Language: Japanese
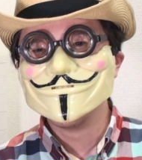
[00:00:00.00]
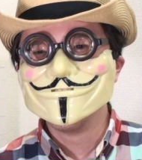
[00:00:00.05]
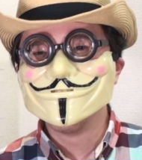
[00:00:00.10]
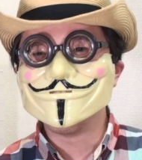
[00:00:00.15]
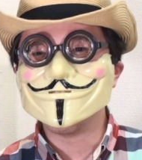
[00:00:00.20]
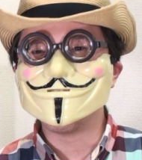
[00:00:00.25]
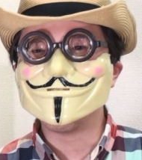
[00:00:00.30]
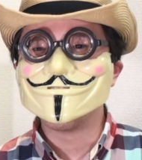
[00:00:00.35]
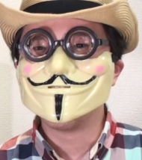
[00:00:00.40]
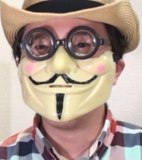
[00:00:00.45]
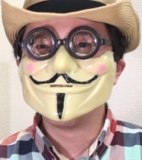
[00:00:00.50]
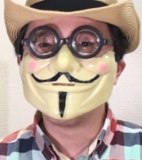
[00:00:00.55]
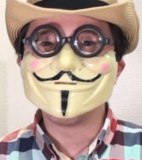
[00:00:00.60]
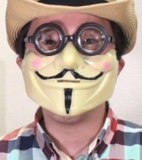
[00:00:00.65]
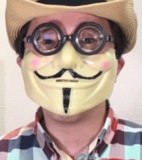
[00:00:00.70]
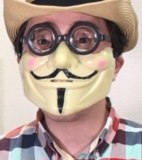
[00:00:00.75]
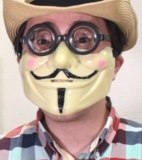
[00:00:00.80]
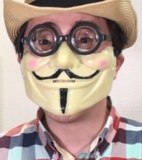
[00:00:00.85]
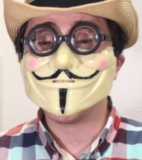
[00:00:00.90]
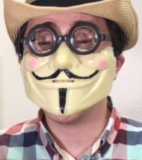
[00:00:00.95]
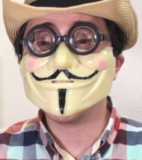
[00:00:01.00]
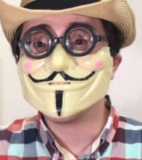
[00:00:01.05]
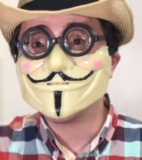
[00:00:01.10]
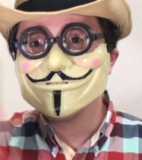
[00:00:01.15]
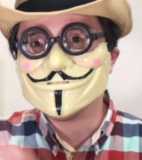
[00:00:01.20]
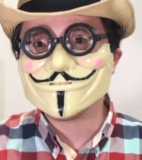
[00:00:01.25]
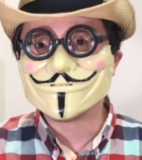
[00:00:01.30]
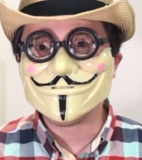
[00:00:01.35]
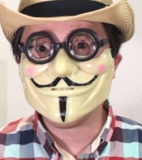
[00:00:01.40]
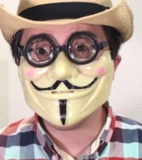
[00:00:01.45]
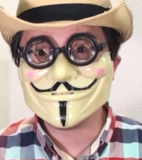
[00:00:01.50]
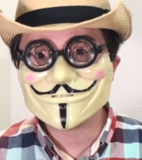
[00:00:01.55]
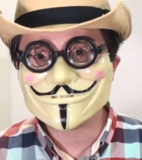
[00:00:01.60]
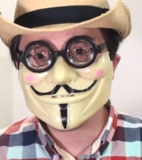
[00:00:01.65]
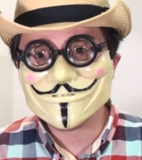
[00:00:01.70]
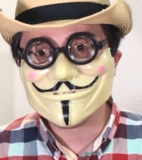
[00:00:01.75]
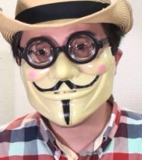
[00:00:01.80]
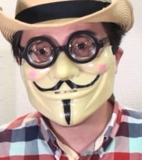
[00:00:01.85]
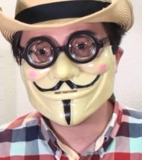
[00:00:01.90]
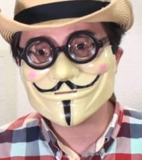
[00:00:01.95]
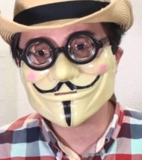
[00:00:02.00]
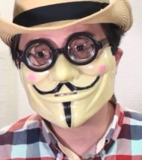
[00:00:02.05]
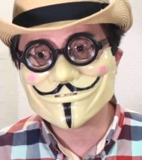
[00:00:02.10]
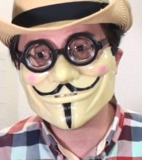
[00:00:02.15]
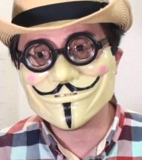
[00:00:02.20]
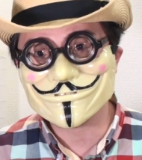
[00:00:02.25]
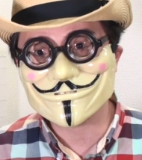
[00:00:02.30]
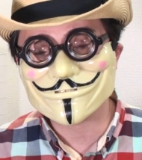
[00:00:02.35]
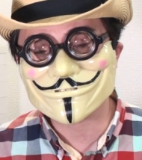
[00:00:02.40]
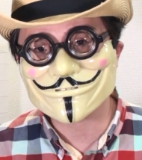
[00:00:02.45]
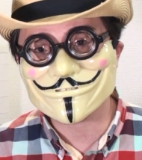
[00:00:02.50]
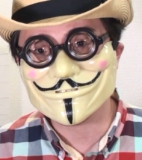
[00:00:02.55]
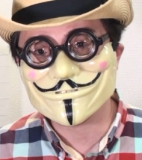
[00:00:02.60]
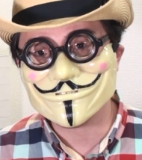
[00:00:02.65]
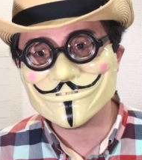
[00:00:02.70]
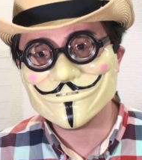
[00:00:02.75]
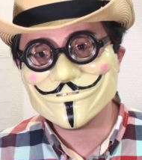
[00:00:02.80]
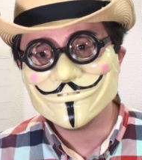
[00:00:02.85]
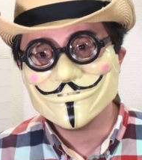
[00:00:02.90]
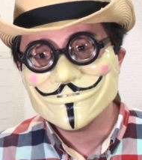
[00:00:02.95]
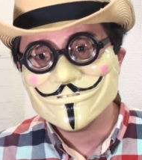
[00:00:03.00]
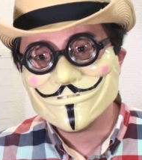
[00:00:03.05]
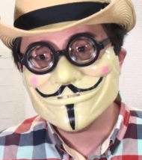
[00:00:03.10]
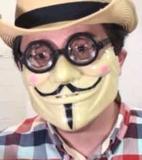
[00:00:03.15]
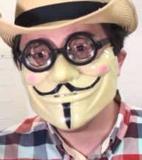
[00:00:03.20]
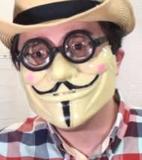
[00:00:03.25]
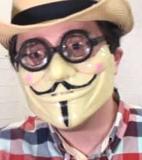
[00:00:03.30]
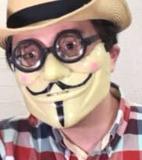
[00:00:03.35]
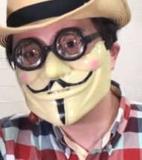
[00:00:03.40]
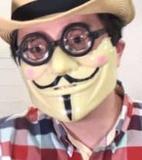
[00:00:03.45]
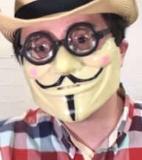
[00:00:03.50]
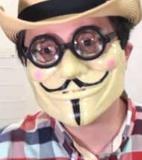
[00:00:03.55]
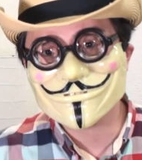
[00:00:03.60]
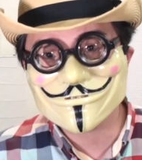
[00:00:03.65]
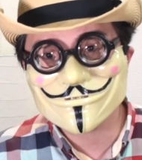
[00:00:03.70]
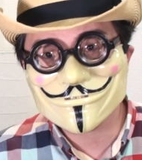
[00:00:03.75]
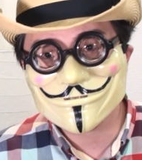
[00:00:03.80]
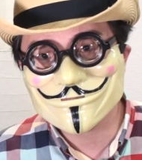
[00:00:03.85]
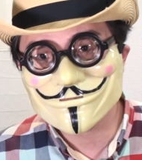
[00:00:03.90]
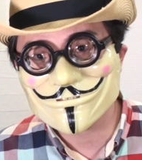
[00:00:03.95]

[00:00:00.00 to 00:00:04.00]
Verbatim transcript: お俺変な映画見てないですからね。エッチな動画